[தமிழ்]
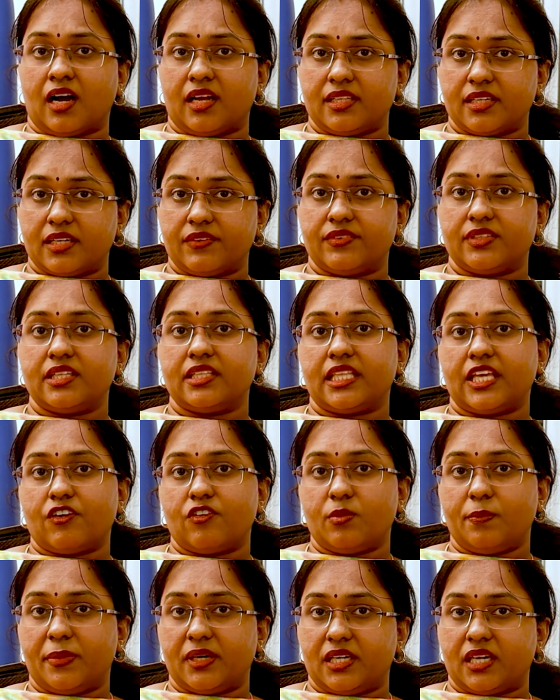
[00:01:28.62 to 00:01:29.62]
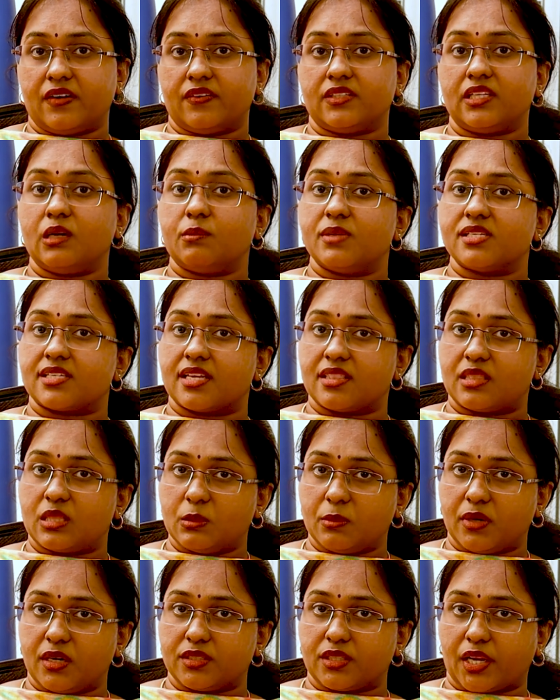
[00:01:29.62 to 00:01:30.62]
அதுக்கு வந்து தேவைப்பட்டால் வந்து நம்ம
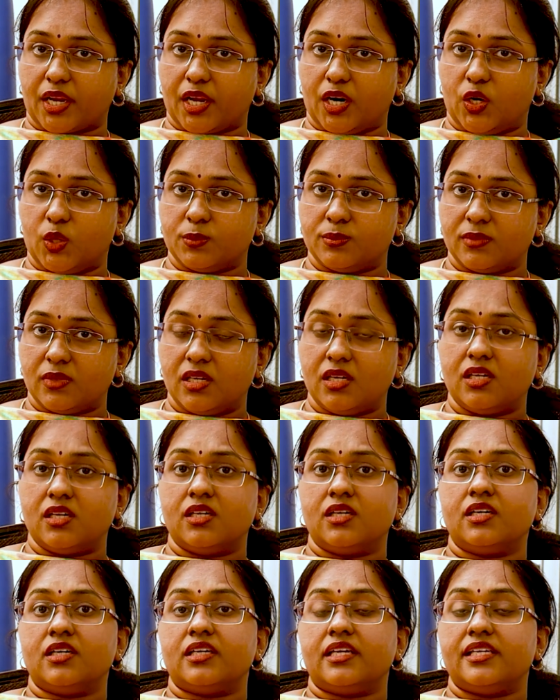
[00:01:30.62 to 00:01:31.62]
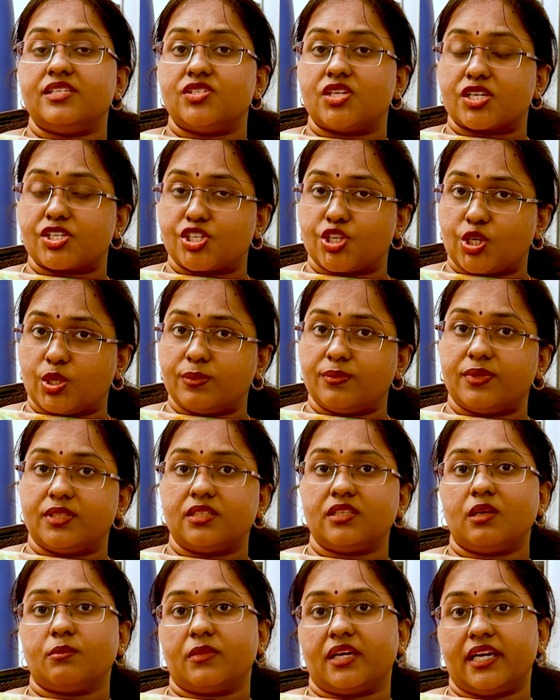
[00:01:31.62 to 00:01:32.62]
சத்து மாத்திரைகளும் இன்ஜெக்ஷனும்
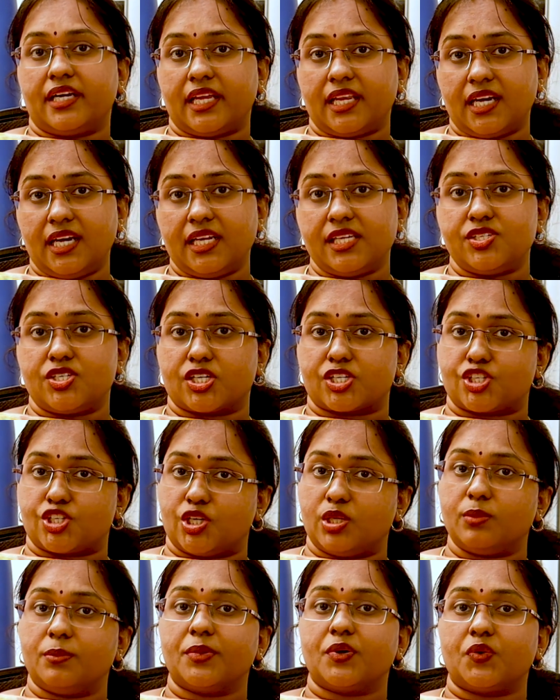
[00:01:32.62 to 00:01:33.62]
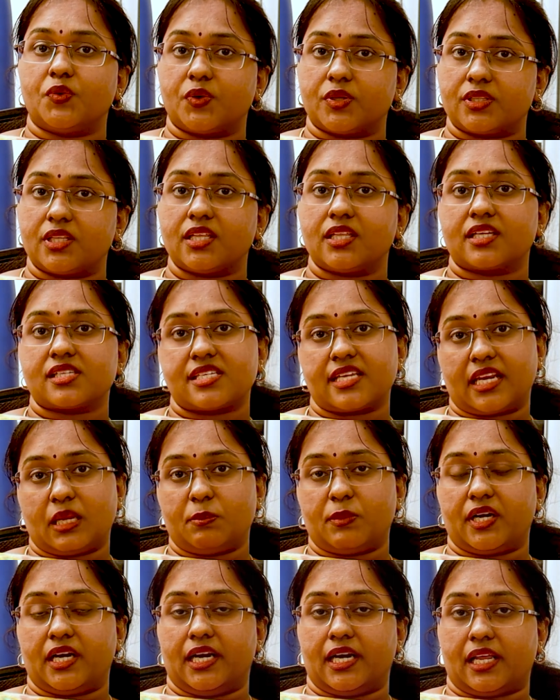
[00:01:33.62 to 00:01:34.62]
வந்து நம்ம ரெட்டினல் இன்ஜெக்ஷனும் நம்ம கொடுத்து அதை
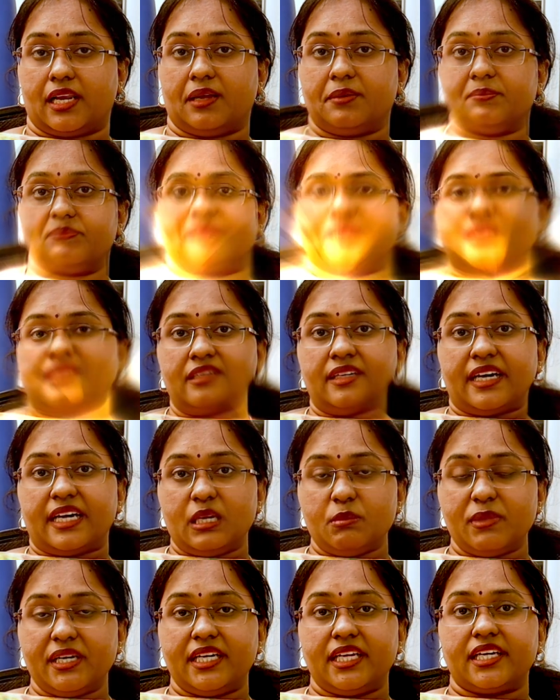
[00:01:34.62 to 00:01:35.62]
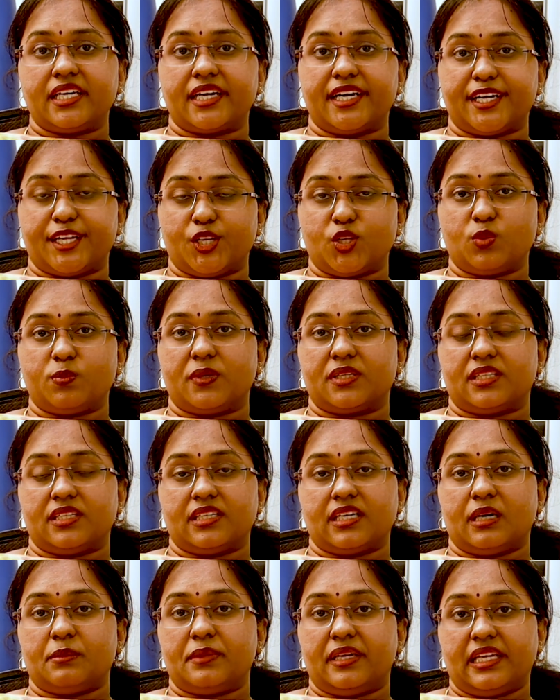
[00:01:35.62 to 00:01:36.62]
சரி பண்ணிடலாம் டயபெட்டிக்
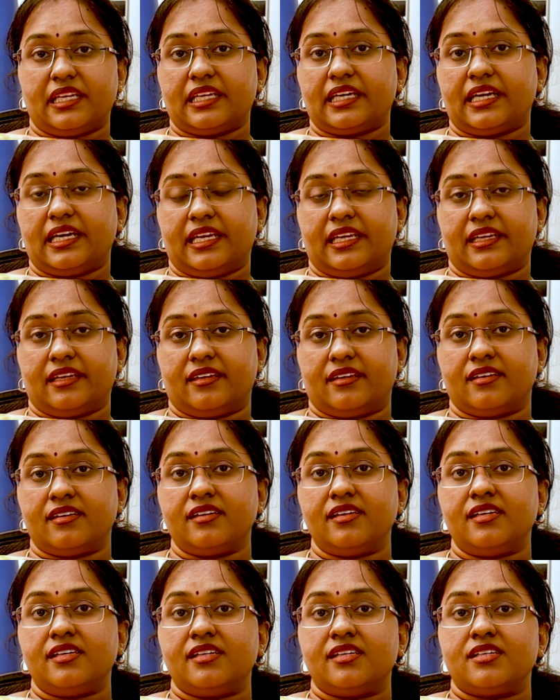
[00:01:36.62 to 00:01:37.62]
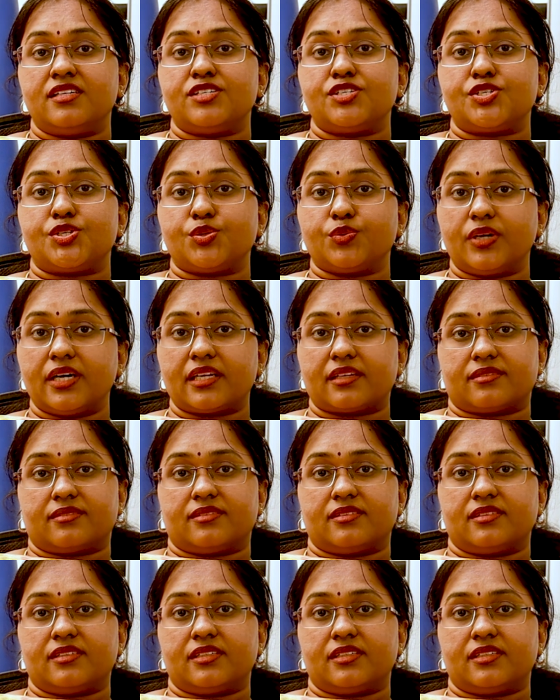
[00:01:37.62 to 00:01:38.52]
ரெட்டினோபதி அப்படின்னா என்னென்னா சுகர்